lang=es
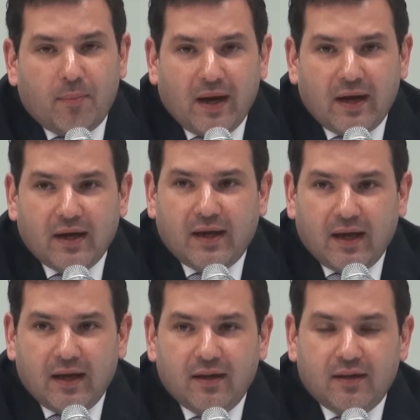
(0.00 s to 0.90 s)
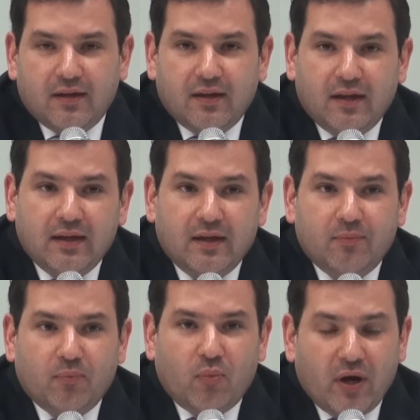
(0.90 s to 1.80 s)
para que
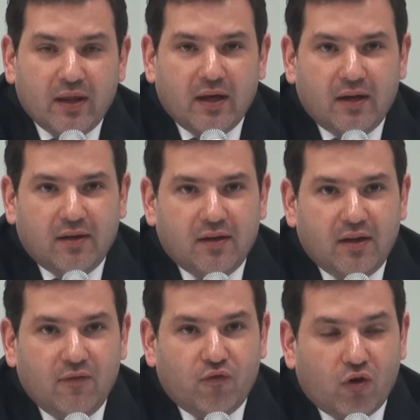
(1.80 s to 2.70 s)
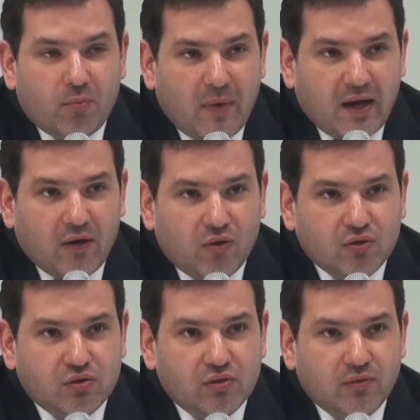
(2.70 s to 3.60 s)
eh, pueda
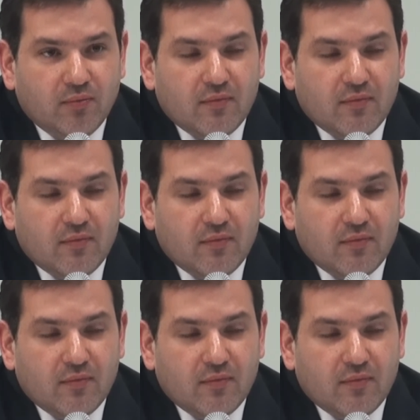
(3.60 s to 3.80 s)
informarnos